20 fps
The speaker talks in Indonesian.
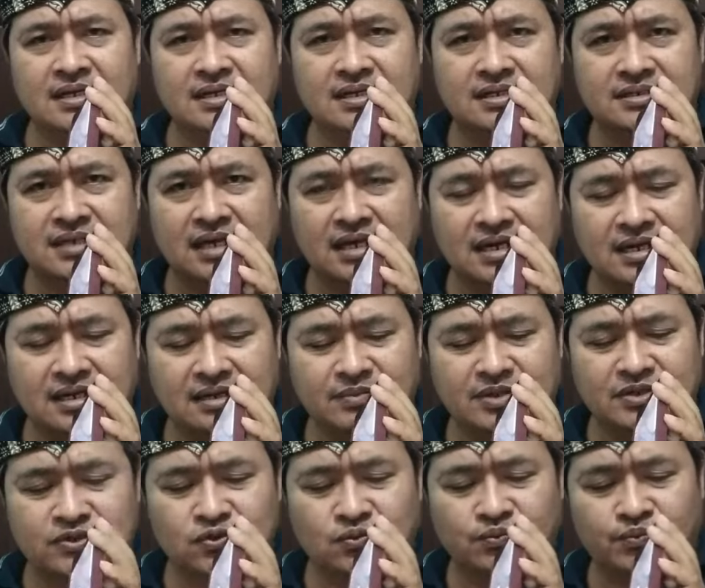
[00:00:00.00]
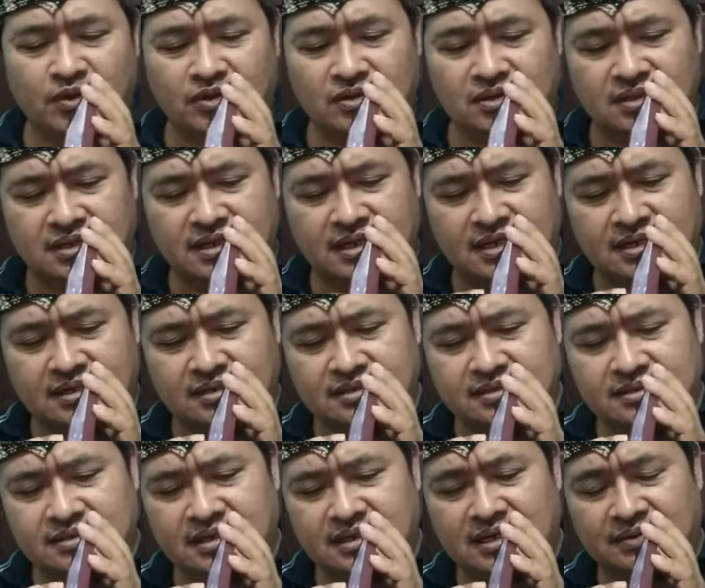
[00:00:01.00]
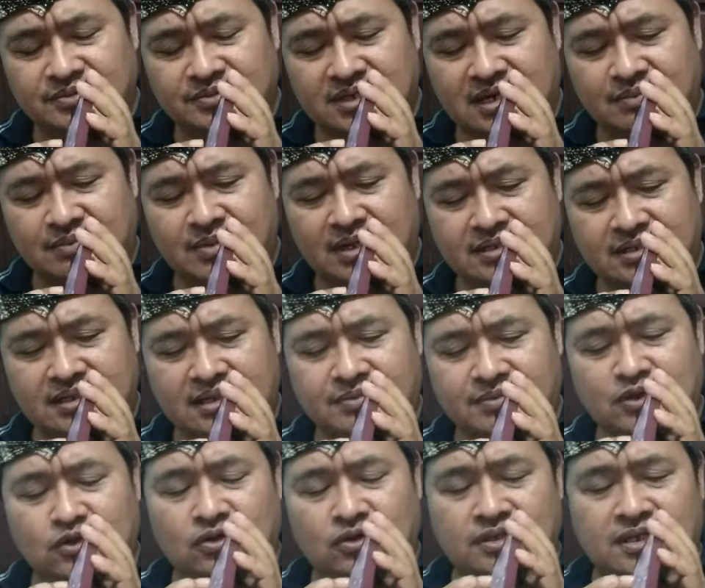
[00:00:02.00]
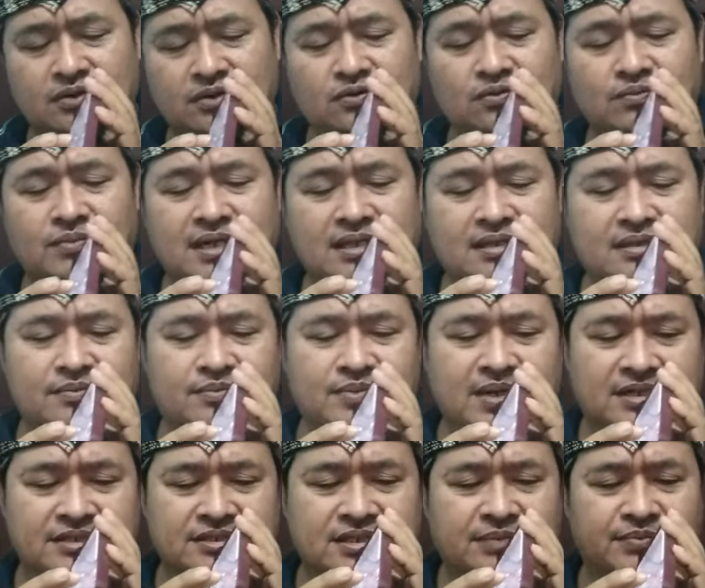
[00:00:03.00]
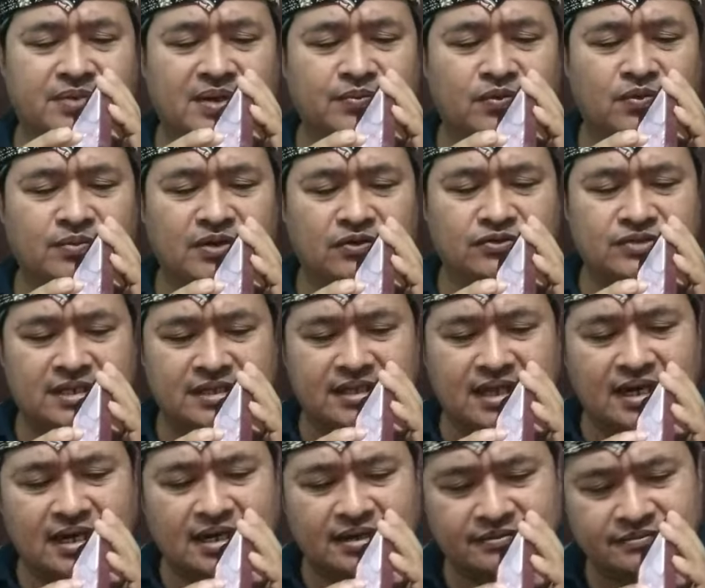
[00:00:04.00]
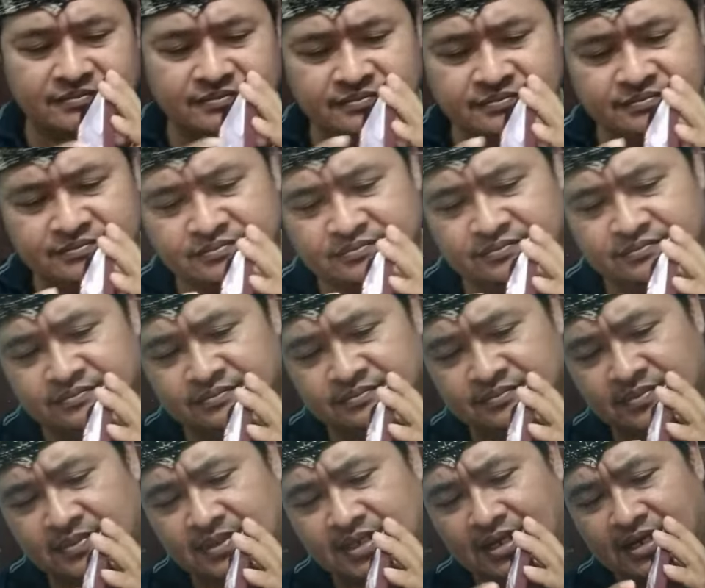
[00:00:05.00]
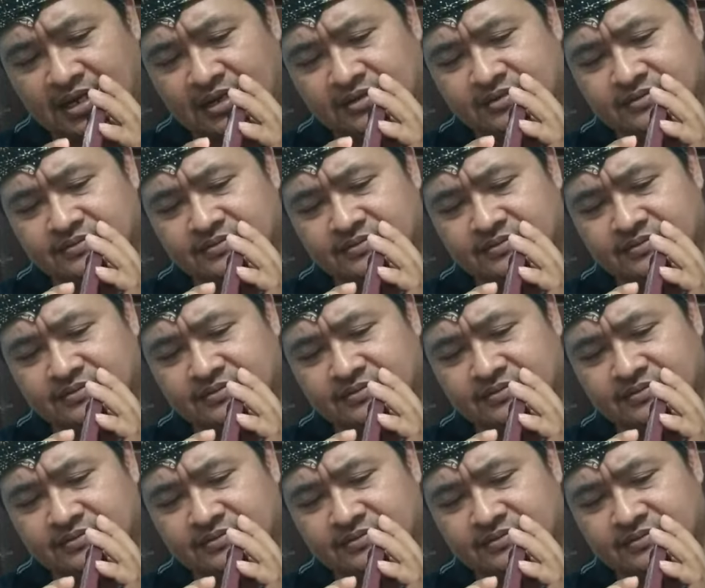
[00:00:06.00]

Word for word: saling mensupport ya dalam ceramahnya mendoktrin umat bangsa pribumi Nusantara ya